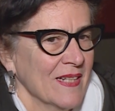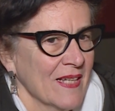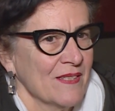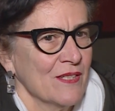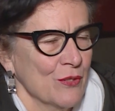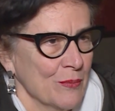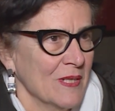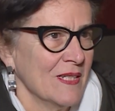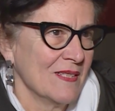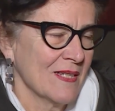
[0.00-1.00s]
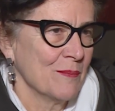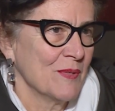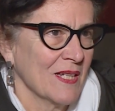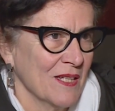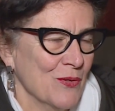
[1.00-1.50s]
der sich über die
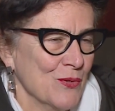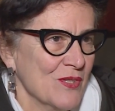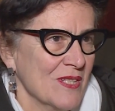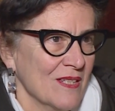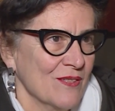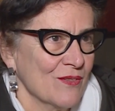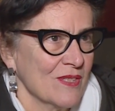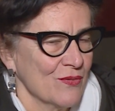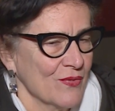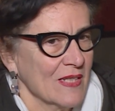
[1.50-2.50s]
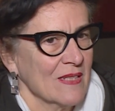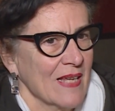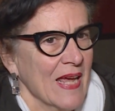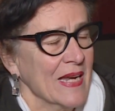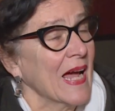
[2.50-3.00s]
gesamte Region zieht und es
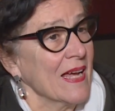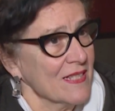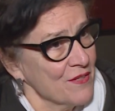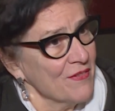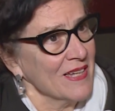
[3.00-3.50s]
wird eine Reise